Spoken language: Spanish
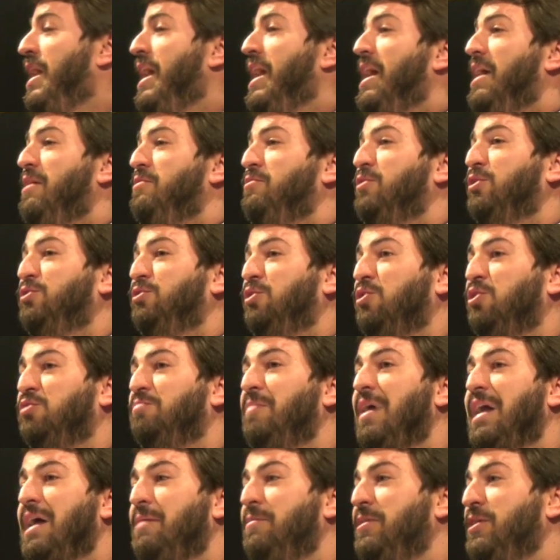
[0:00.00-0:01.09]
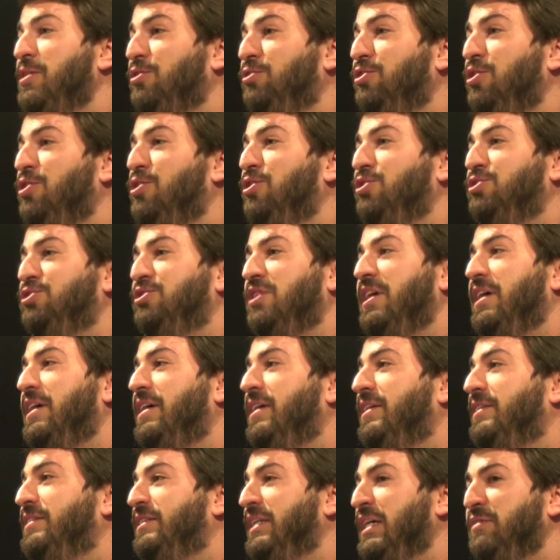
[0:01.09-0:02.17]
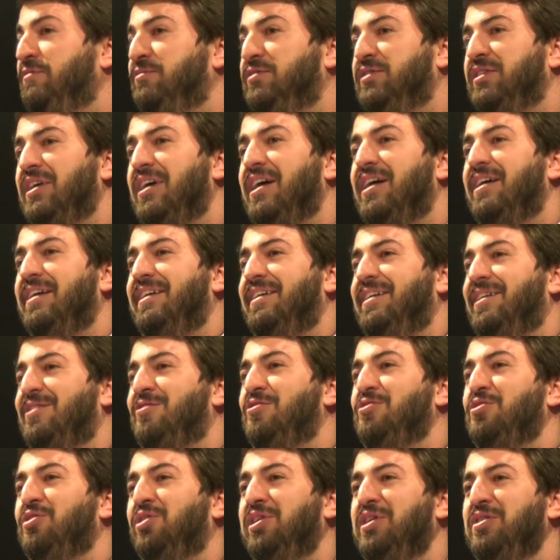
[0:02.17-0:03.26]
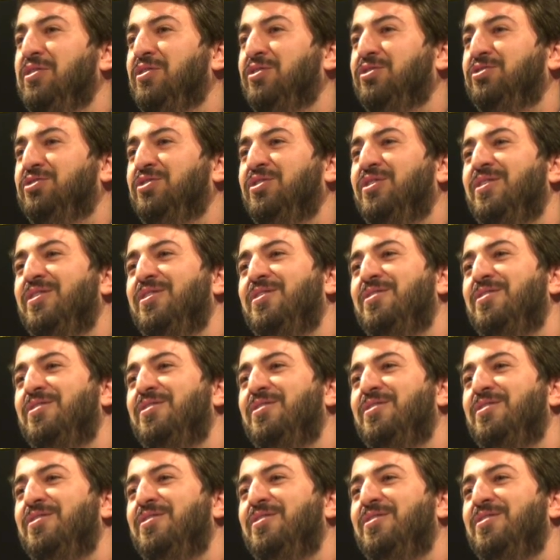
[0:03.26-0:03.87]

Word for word: a nuestros maravillosos eh, chefs eh, conocidos